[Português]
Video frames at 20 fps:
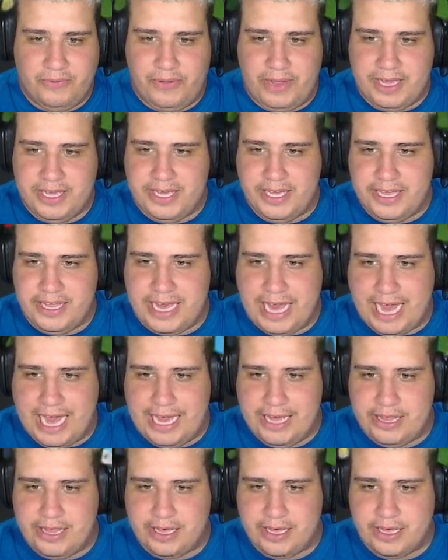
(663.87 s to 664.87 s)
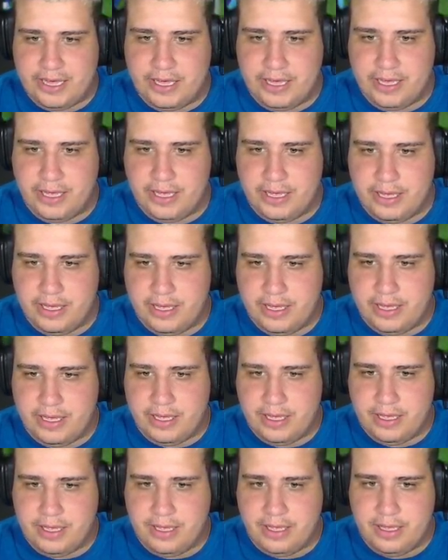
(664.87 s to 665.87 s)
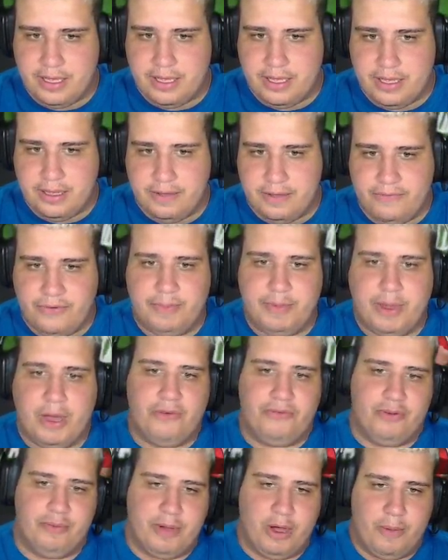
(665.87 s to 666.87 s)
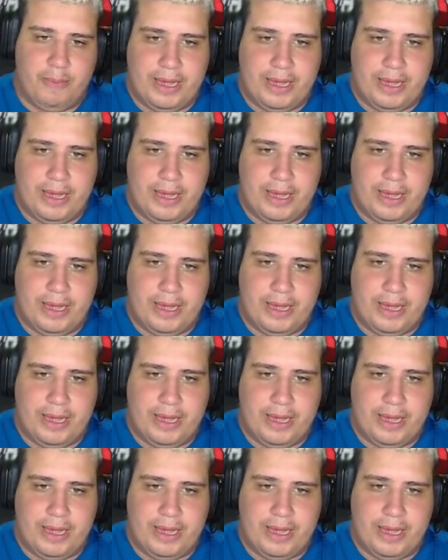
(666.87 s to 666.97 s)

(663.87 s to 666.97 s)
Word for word: foi, a gente acha. Foi mão, foi mão.